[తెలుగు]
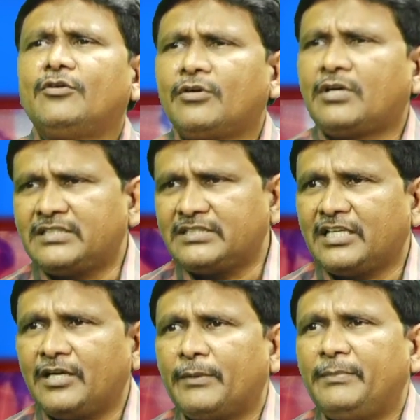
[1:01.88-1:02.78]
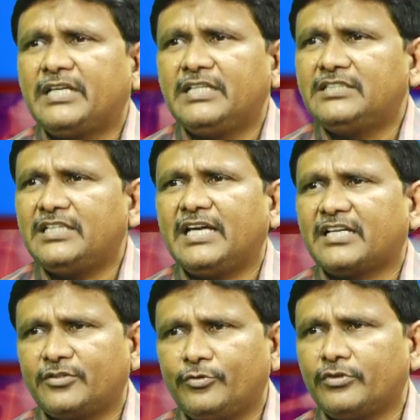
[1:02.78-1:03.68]
ఖచ్చితంగా పబ్లిక్ నుంచి
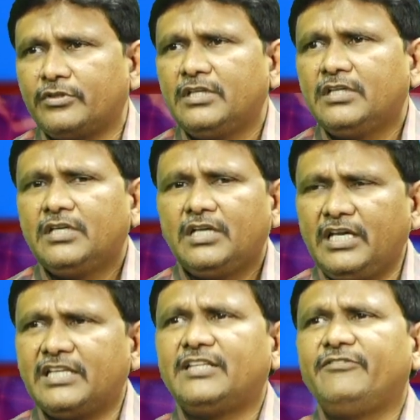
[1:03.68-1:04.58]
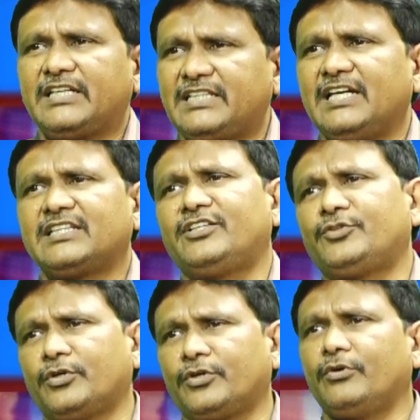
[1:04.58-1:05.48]
రియాక్షన్ ఉంటుంది లేదా అది వ్యక్తిగత
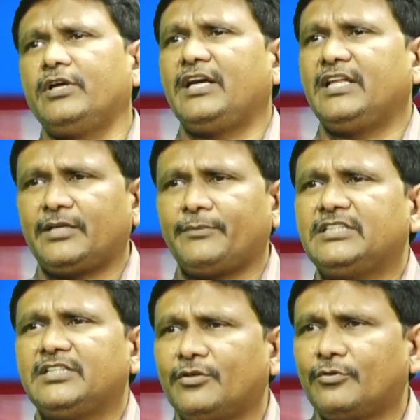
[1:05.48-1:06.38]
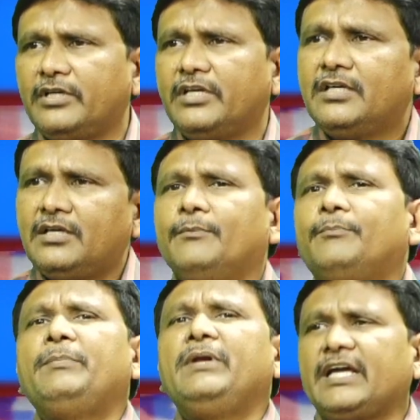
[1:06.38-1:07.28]
ఇష్యూ అనుకోండి వాళ్ళిద్దరి మధ్యన అనుకోండి
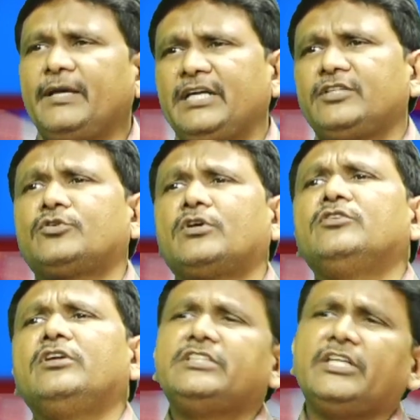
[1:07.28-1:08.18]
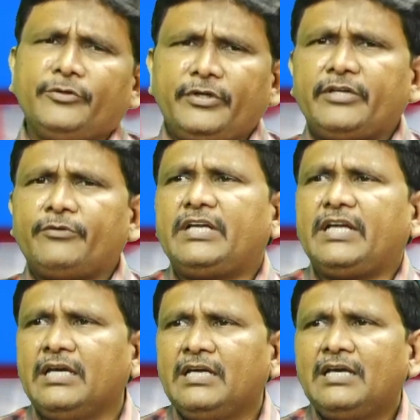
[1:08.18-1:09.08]
పబ్లిక్ అయ్యి పట్టించుకోరు అందులో జెన్యూనిటీ ఉంటే
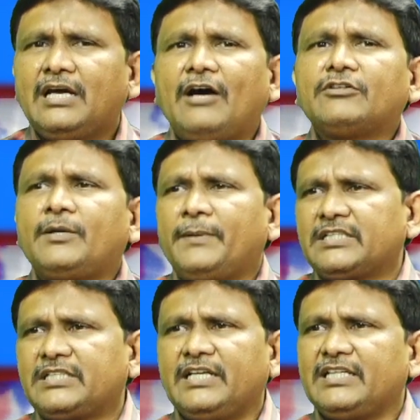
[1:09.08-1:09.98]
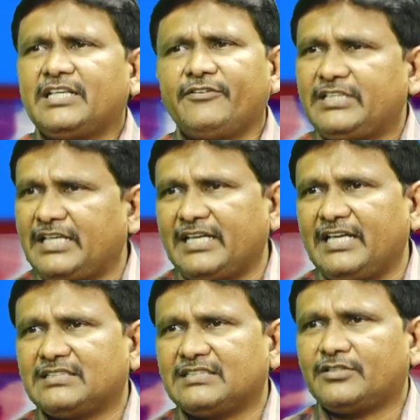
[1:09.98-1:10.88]
అవతల పక్షాన్ని ఇతనికి
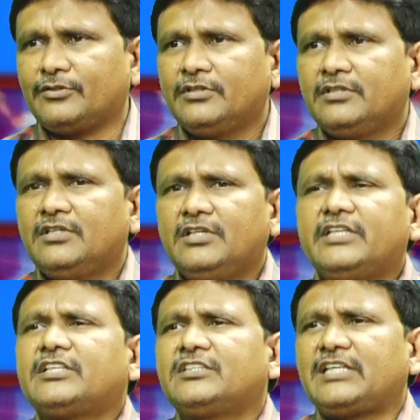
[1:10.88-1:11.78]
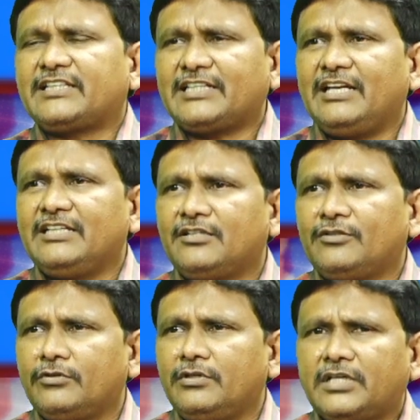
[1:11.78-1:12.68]
వ్యతిరేకంగా వేస్తారు ఇతను చేత
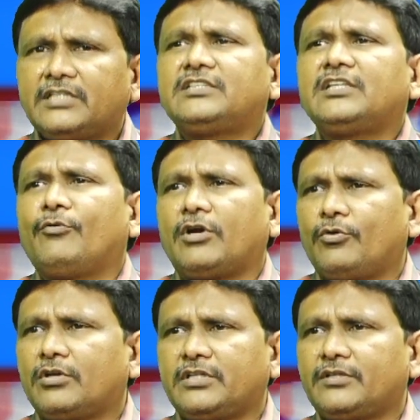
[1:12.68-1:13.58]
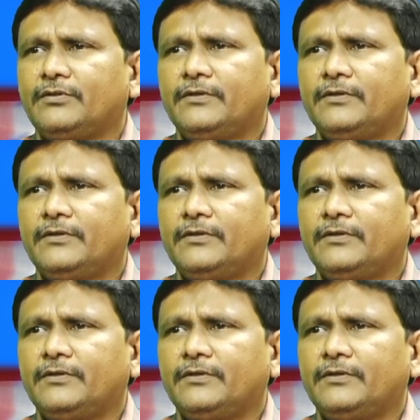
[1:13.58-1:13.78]
కాలేదనుకోండి ఖచ్చితంగా ఓడగొడతారు